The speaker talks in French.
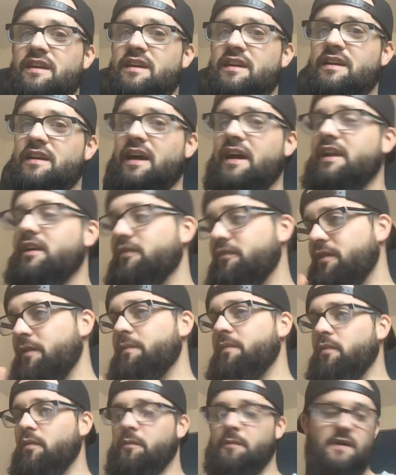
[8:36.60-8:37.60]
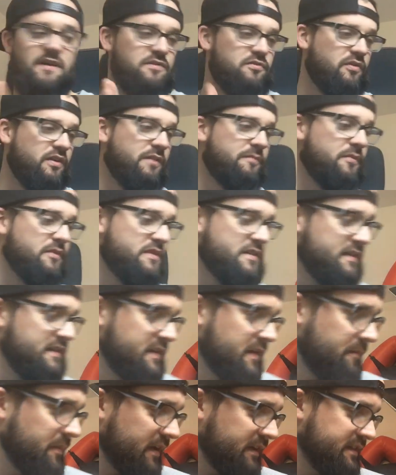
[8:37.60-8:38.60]
Allez, on, va, on part sur les petits. C'est
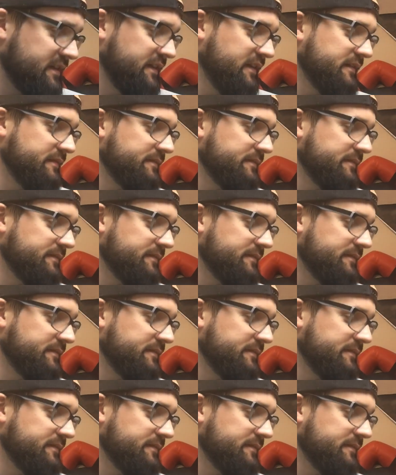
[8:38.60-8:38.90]
parti.